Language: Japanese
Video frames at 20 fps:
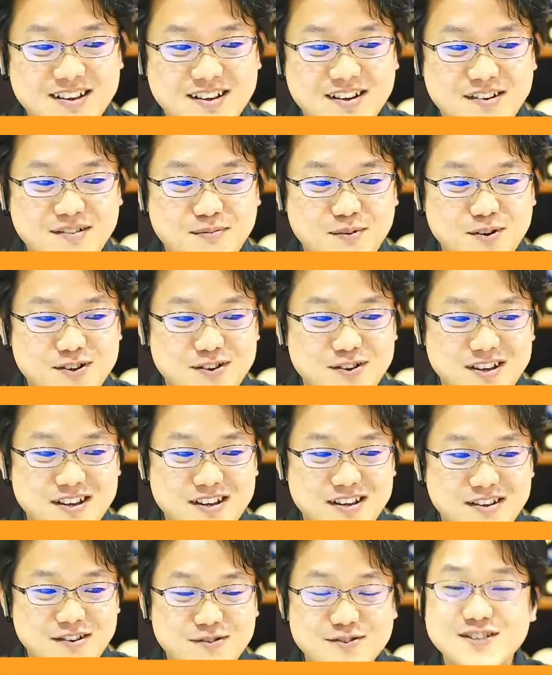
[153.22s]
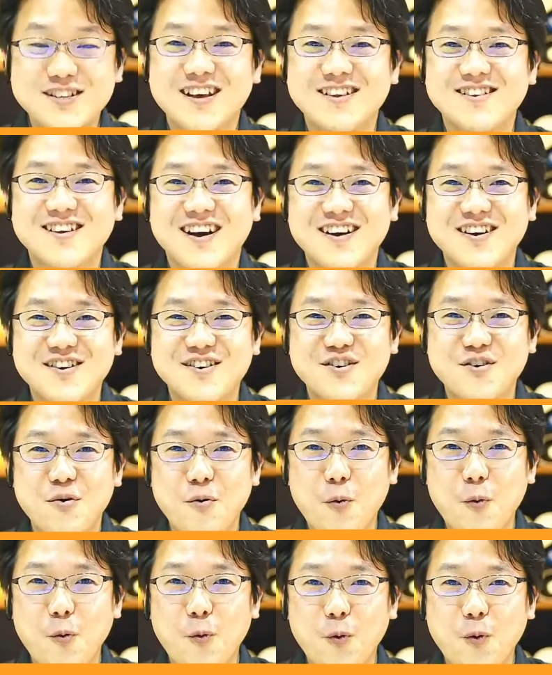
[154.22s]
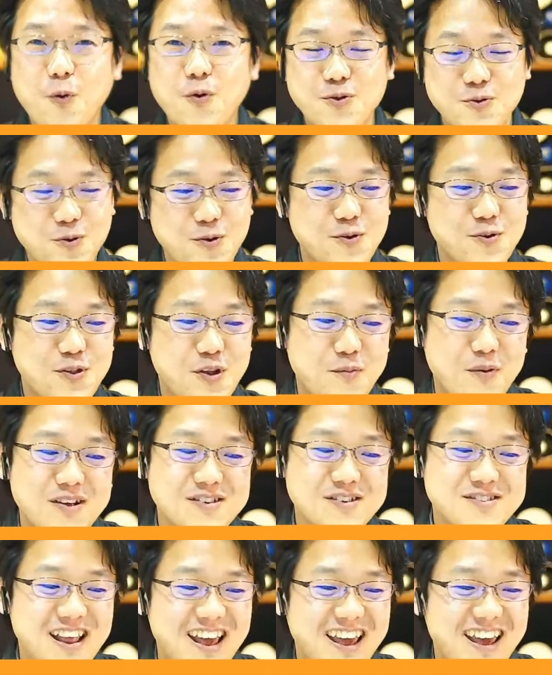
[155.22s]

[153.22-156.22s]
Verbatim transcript: もう一人、吉田さん。おおと言ってますね。